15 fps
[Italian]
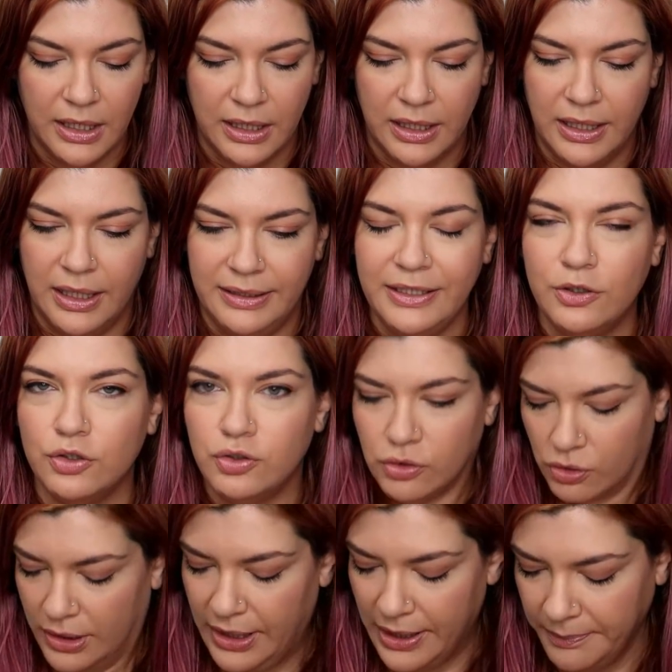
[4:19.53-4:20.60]
eh, di
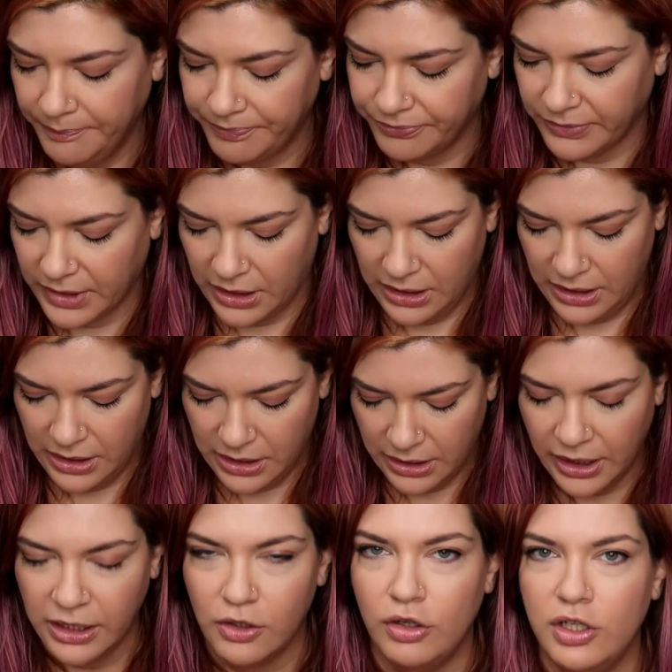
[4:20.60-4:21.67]
cotone, eh,
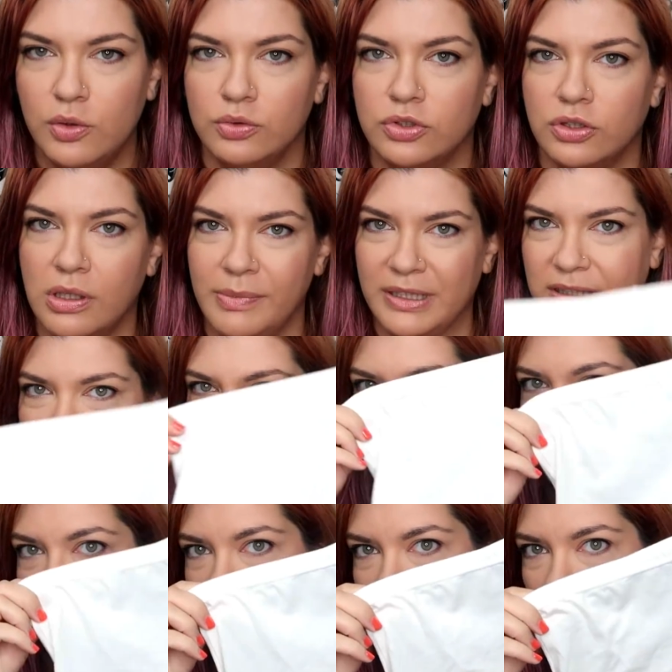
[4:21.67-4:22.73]
che io li uso da mettere
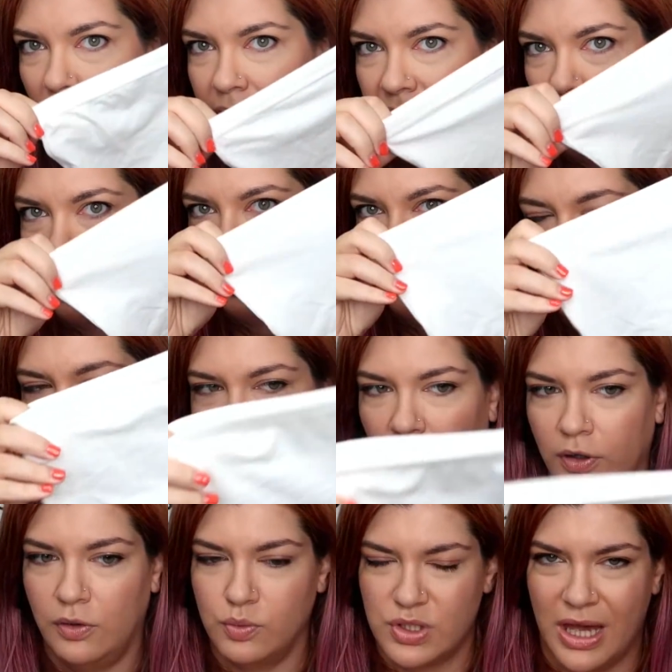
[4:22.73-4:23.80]
sotto la gonna quando non
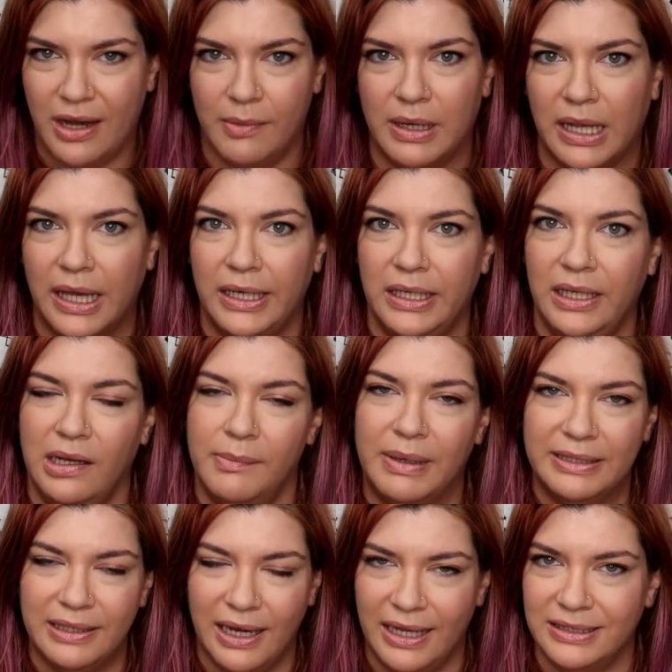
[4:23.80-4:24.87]
voglio usare magari le
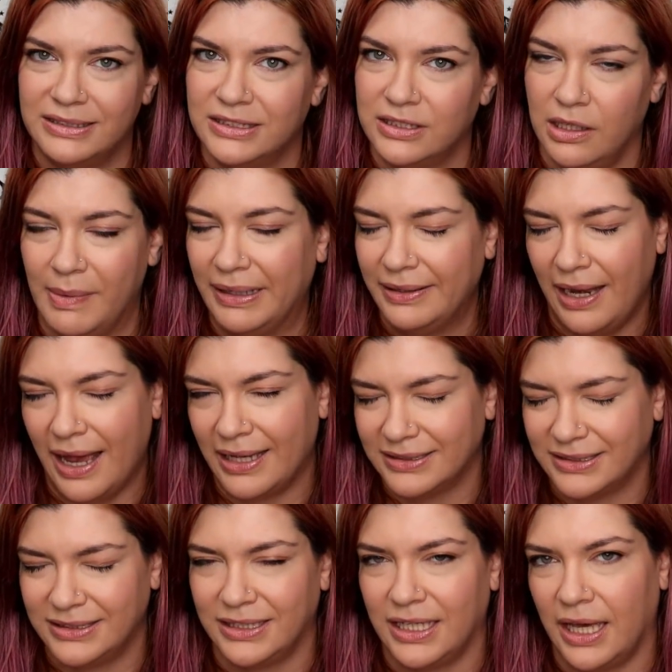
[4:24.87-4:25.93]
bandelezze, le bande
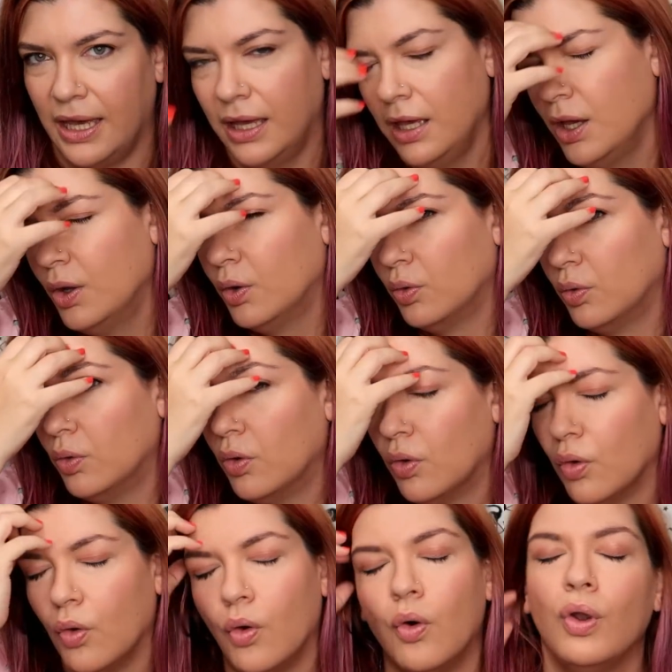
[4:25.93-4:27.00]
elastiche
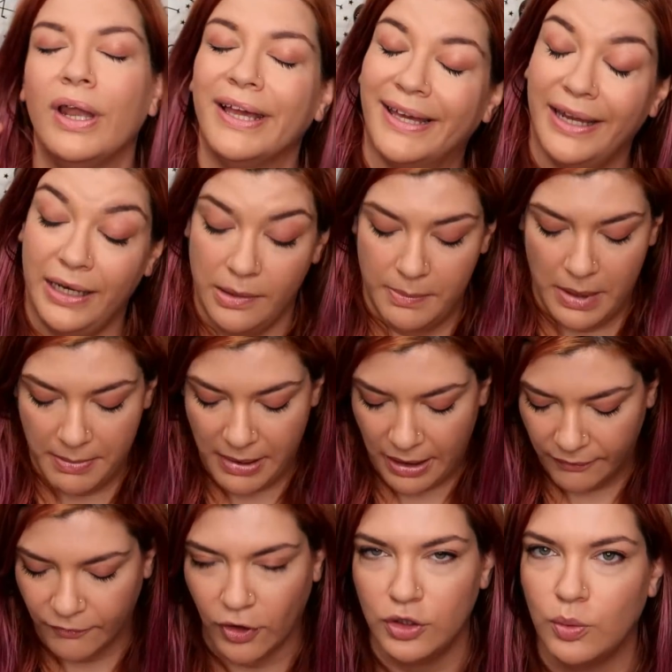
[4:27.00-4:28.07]
o le creme,
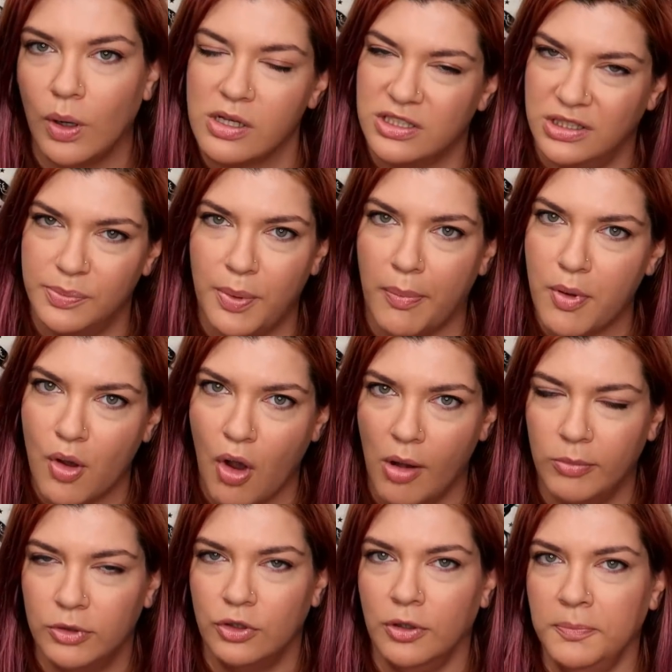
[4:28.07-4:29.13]
ma voglio qualcosa di proprio
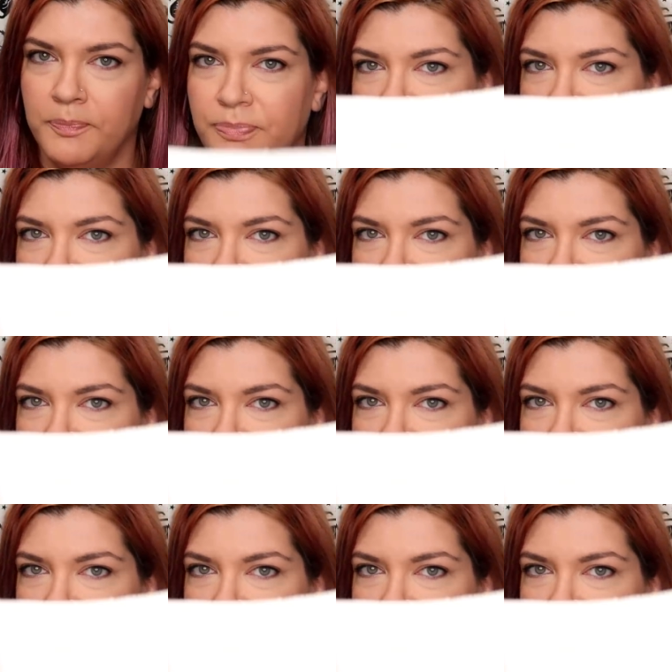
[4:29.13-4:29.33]
comodo.